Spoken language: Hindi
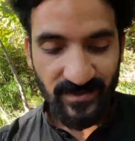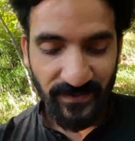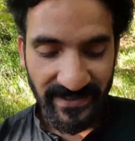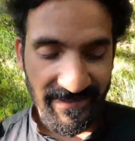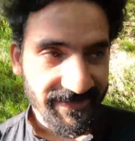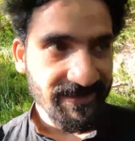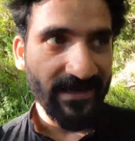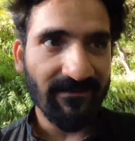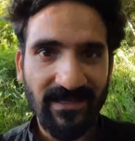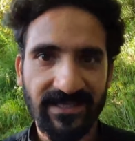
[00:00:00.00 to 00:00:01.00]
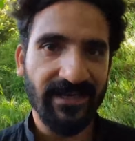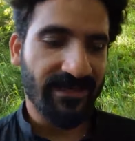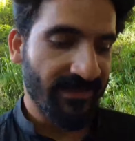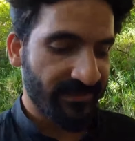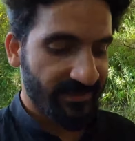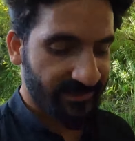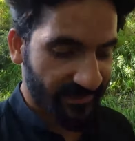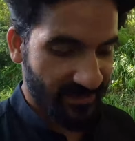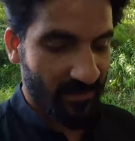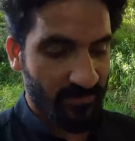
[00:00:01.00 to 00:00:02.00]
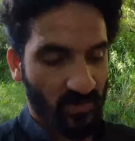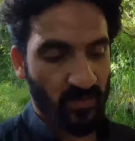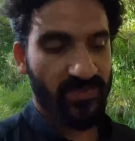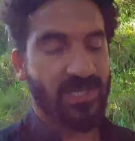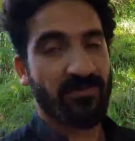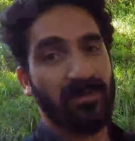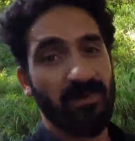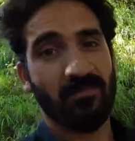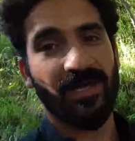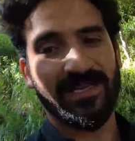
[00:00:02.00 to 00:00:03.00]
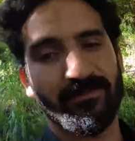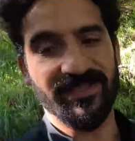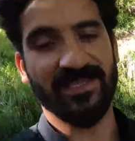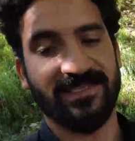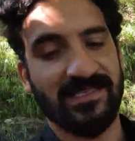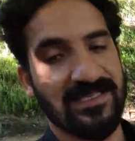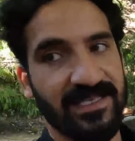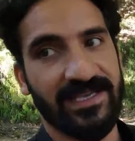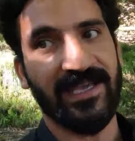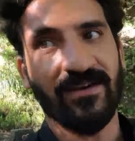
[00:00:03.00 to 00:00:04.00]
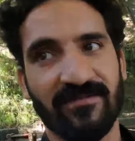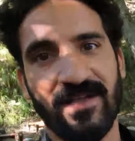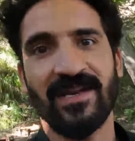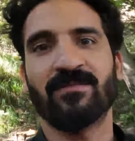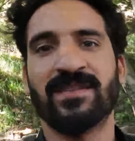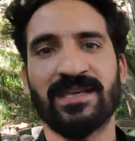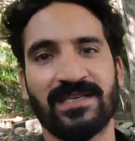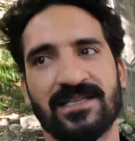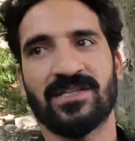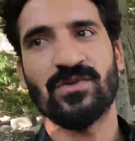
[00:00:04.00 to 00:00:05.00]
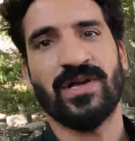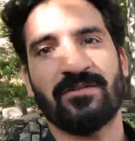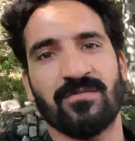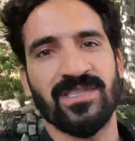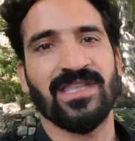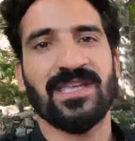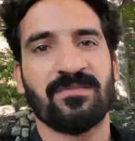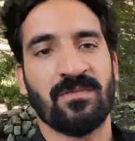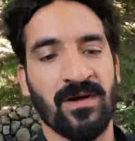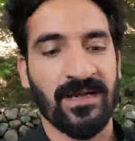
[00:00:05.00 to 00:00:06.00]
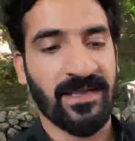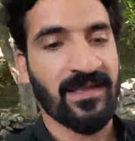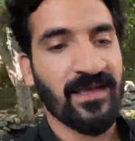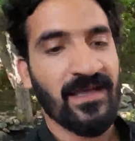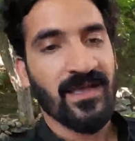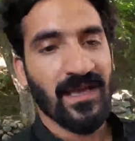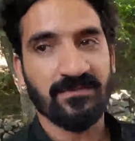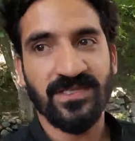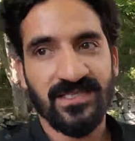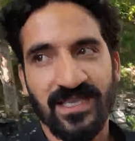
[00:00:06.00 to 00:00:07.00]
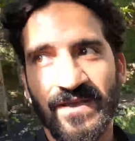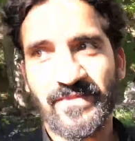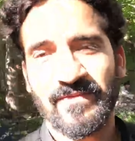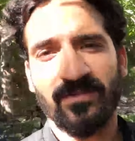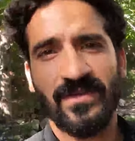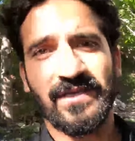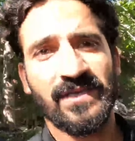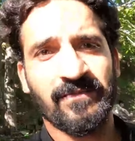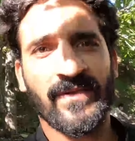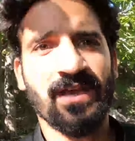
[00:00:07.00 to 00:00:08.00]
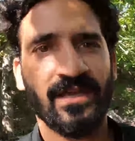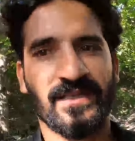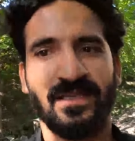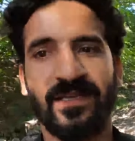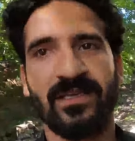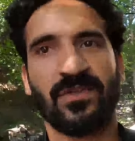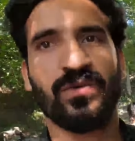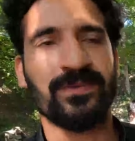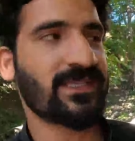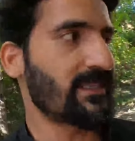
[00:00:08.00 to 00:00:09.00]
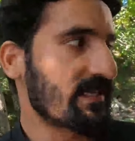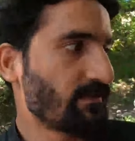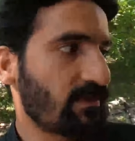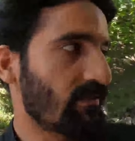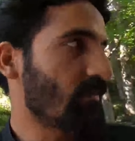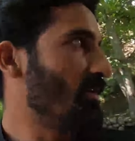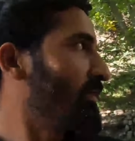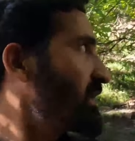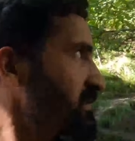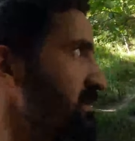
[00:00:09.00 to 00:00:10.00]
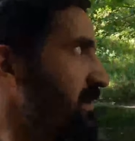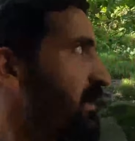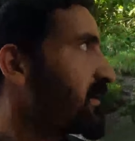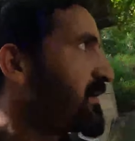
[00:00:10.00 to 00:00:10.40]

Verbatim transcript: हॉस्पिटलिटी का लेवल ये है ना कि यहाँ पे दूर से आए हुए मेहमान का पता चल जाता है कि यार फलाने बंदे के साथ जो आया वो बंदे ही मेहमान है अब जैसे यहाँ पे मैं आया था इनको पता था कि मैं मेहमान हूँ यहाँ से जाना